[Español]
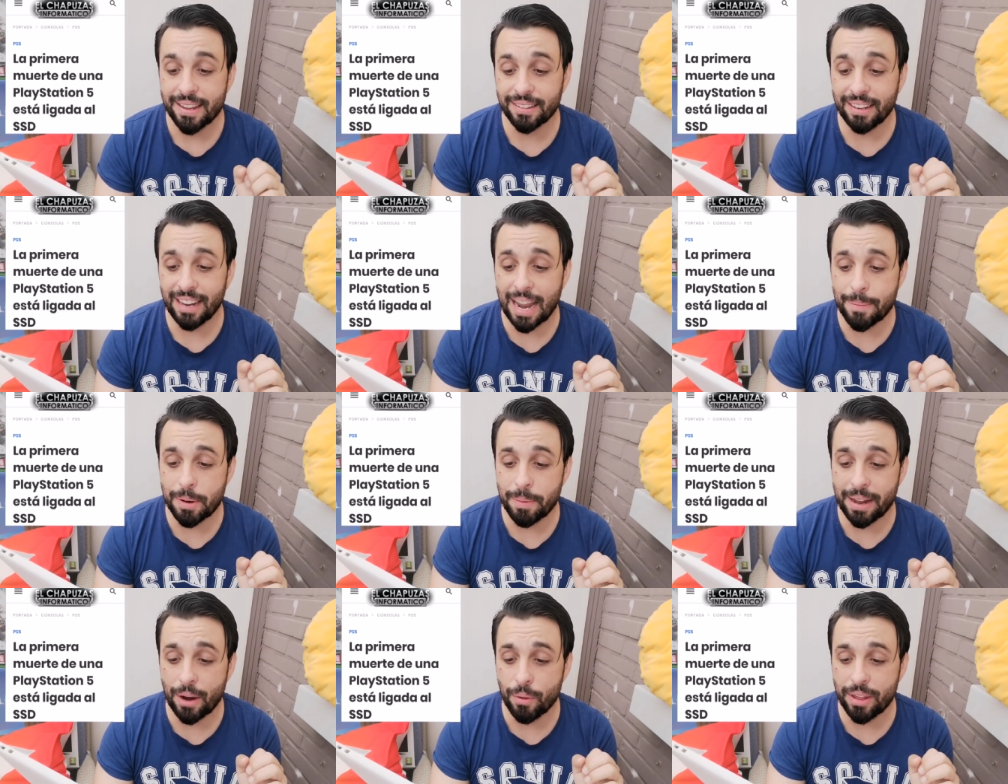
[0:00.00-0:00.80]
Y es que la
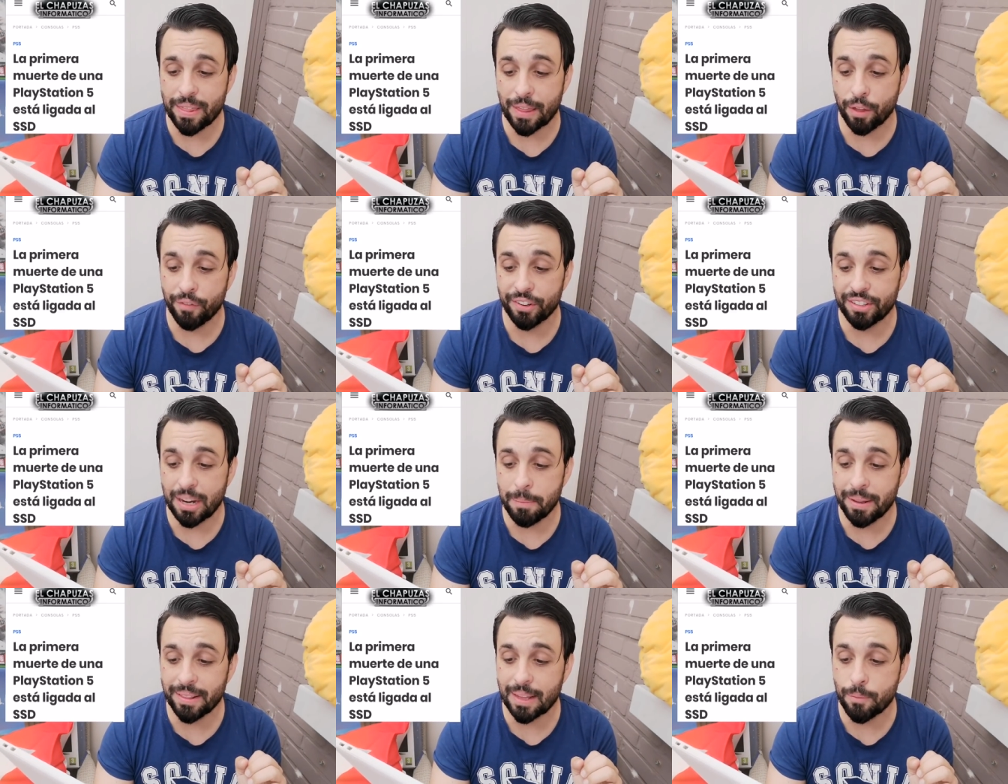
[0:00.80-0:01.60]
primera unidad
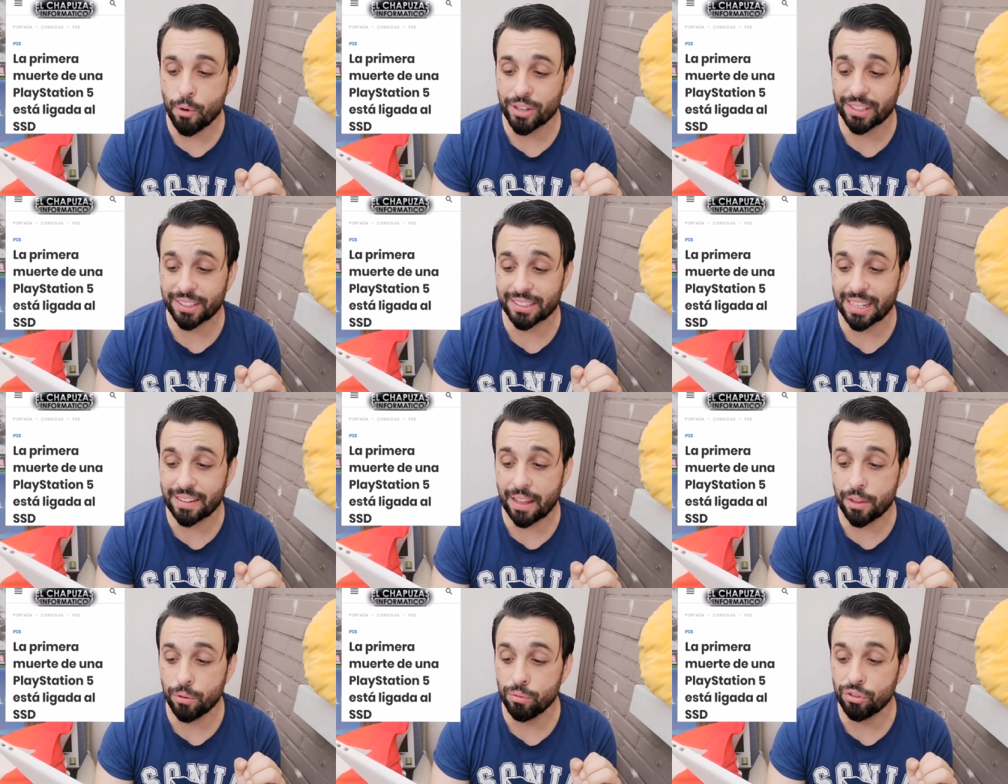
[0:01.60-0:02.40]
oficialmente muerta se
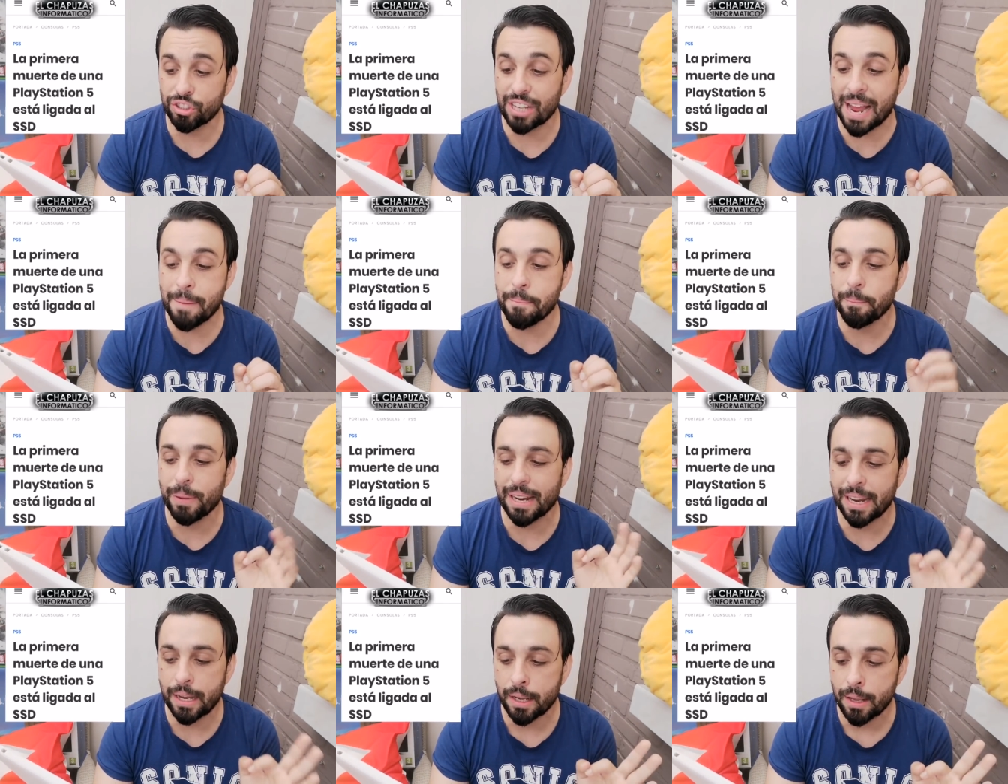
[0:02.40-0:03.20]
trata de un
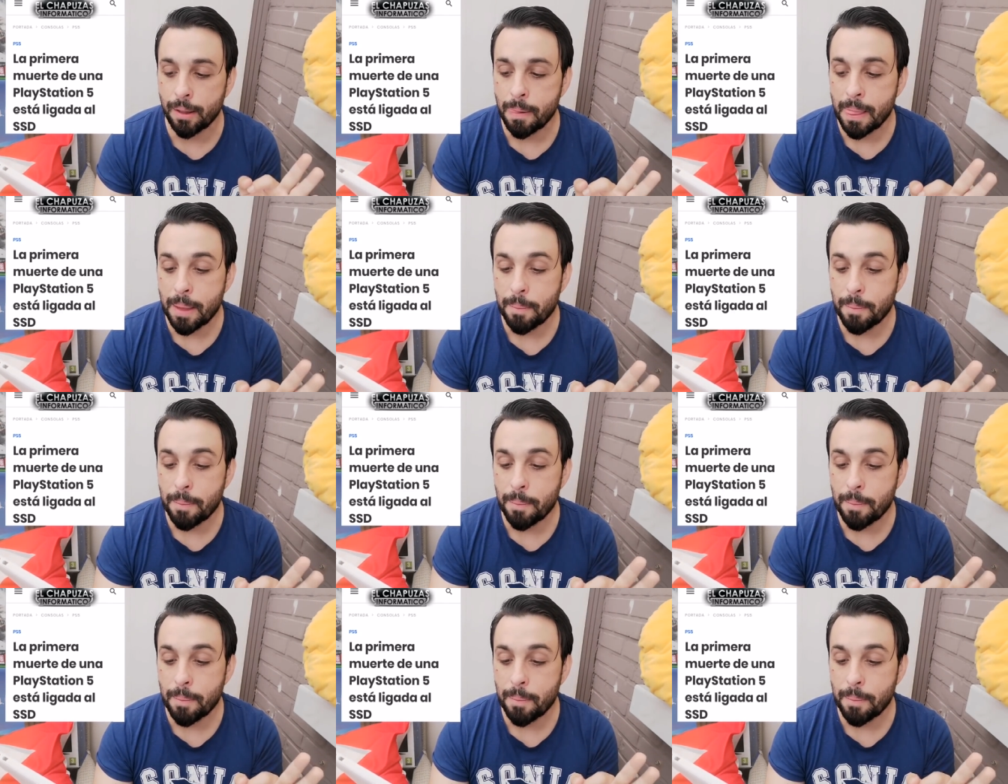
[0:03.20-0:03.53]
sample